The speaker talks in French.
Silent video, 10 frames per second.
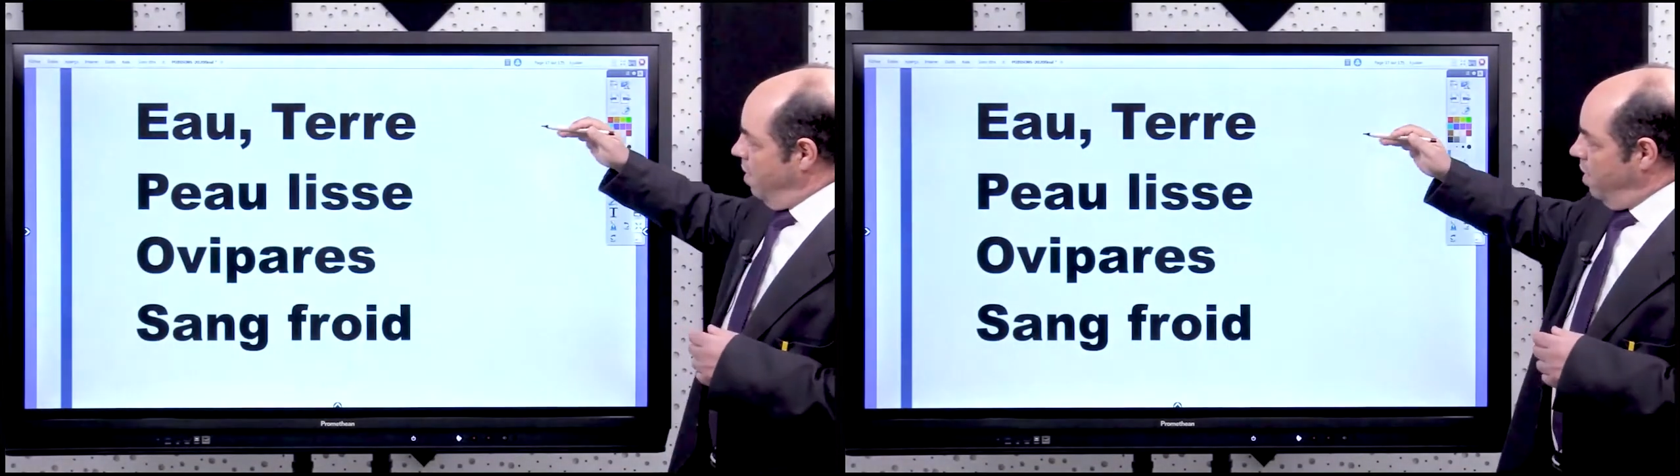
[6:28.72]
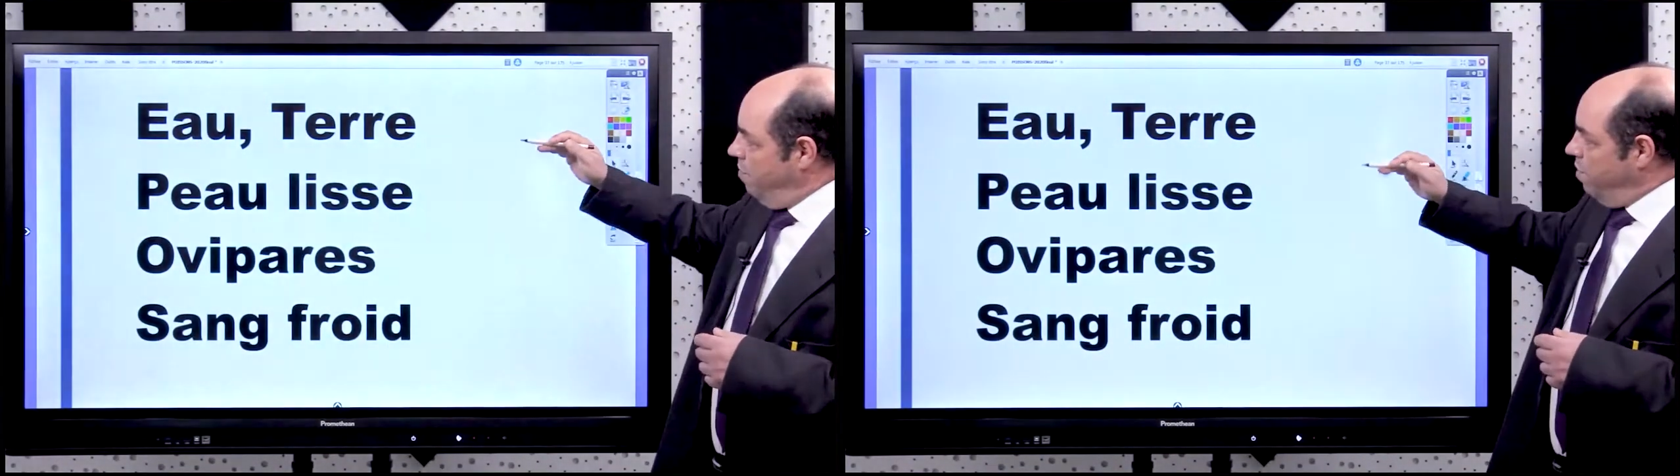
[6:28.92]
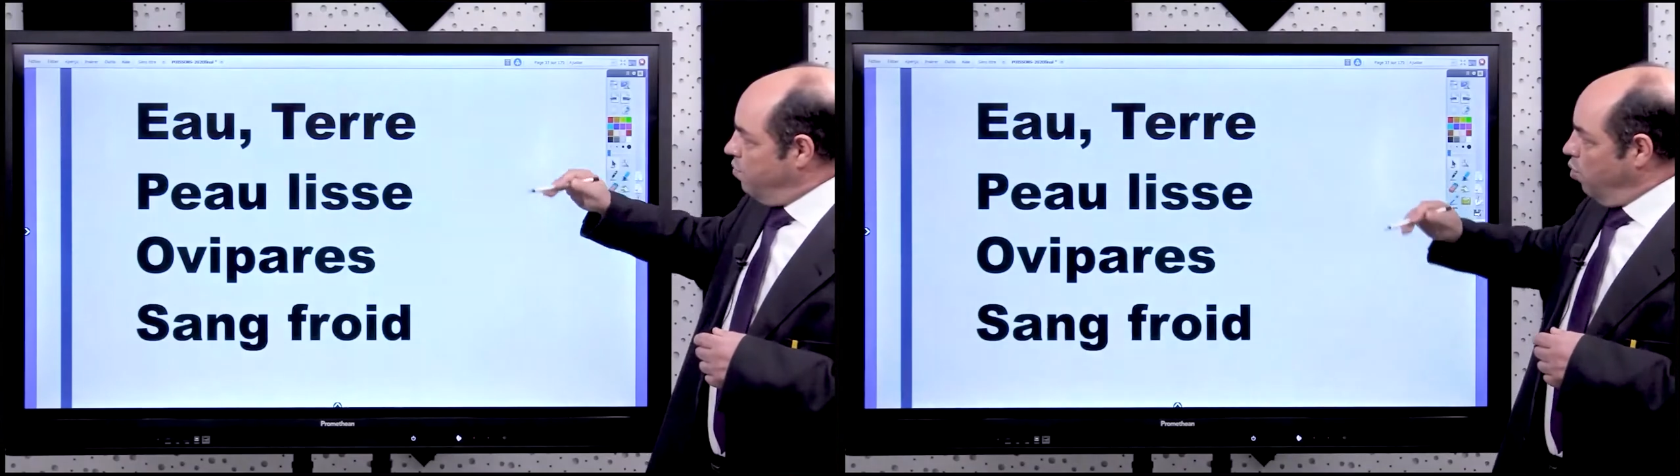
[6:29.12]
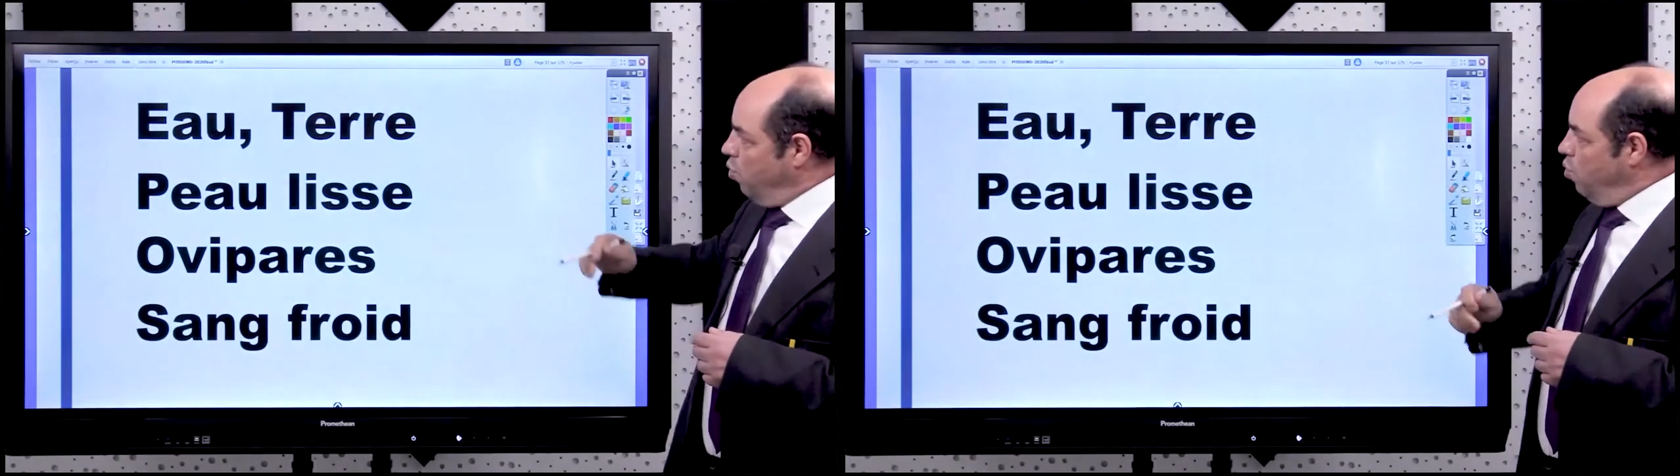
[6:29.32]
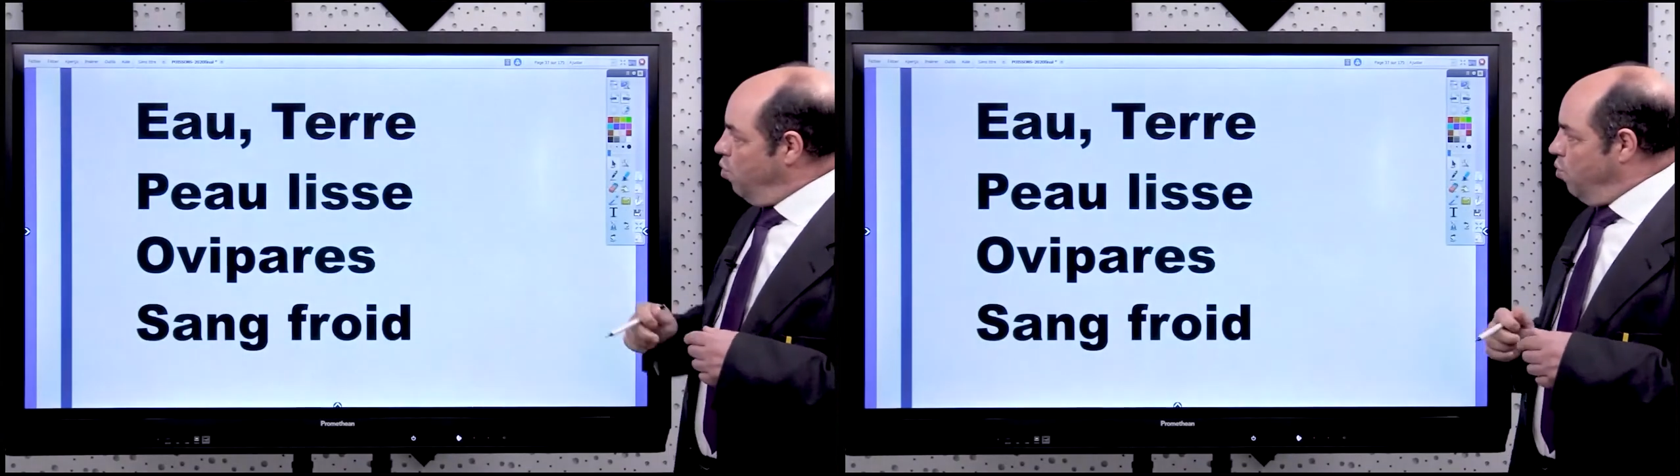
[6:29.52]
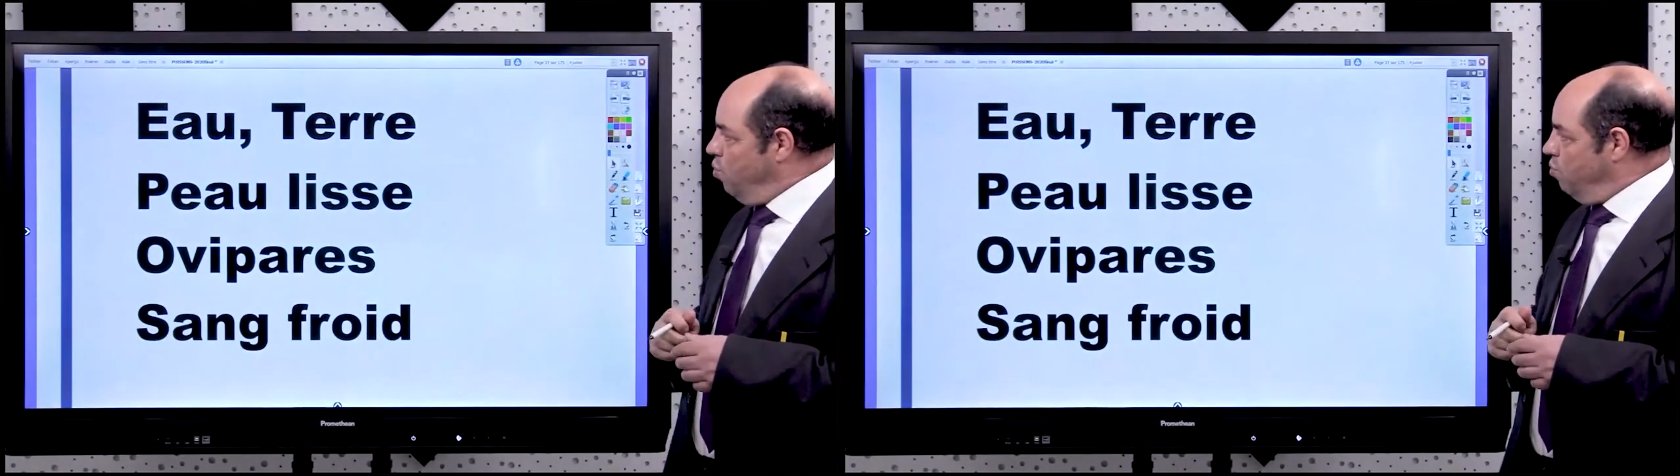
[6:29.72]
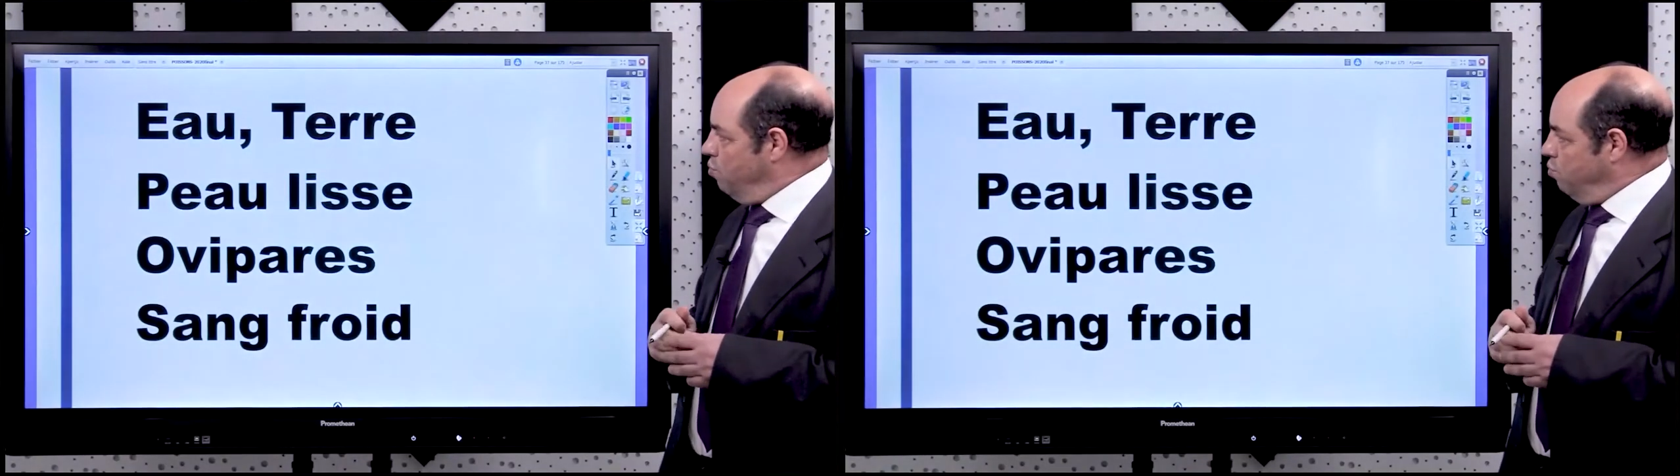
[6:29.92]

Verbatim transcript: ils vivent dans l'eau